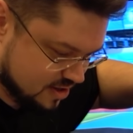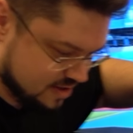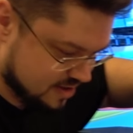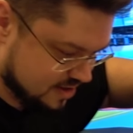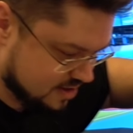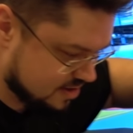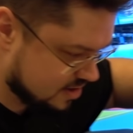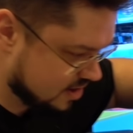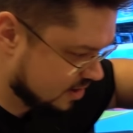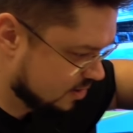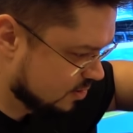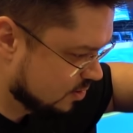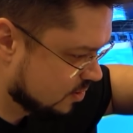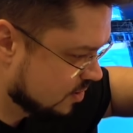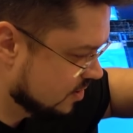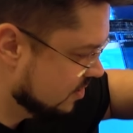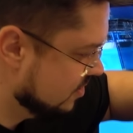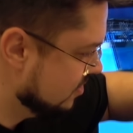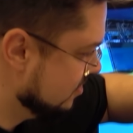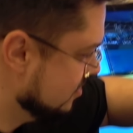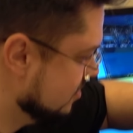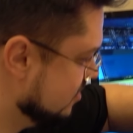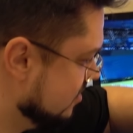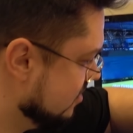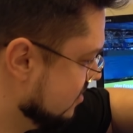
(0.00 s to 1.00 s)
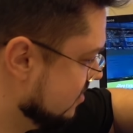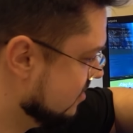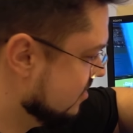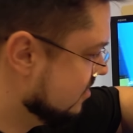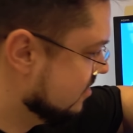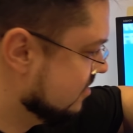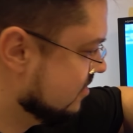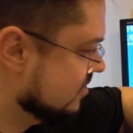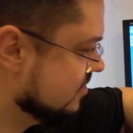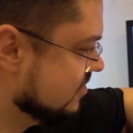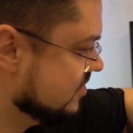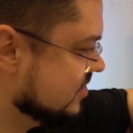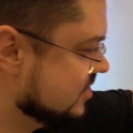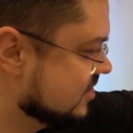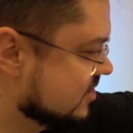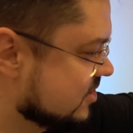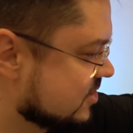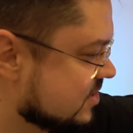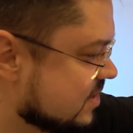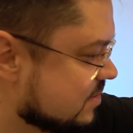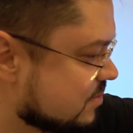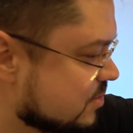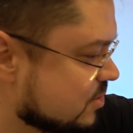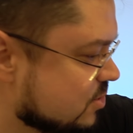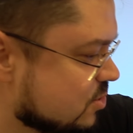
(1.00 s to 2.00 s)
одна? Алло. Здесь
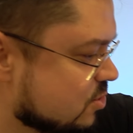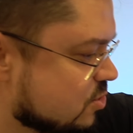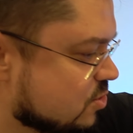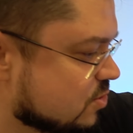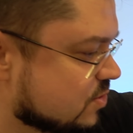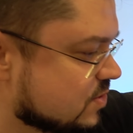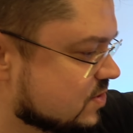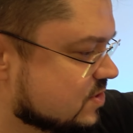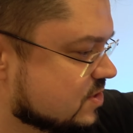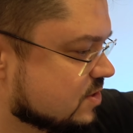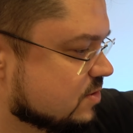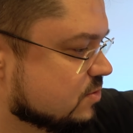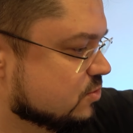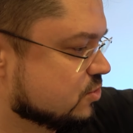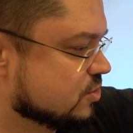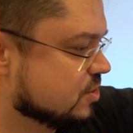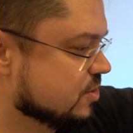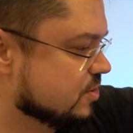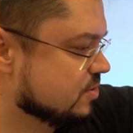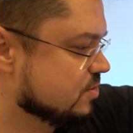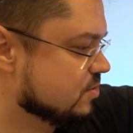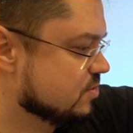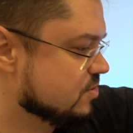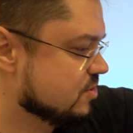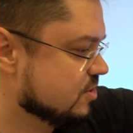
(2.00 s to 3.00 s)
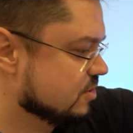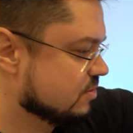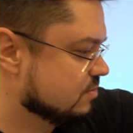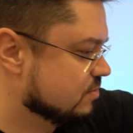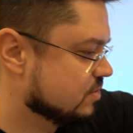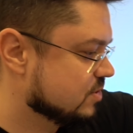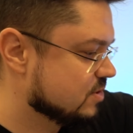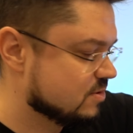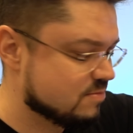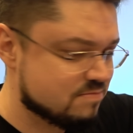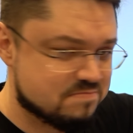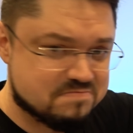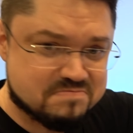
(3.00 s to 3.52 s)
должна быть еще одна заглушка, а ее нет. Вот.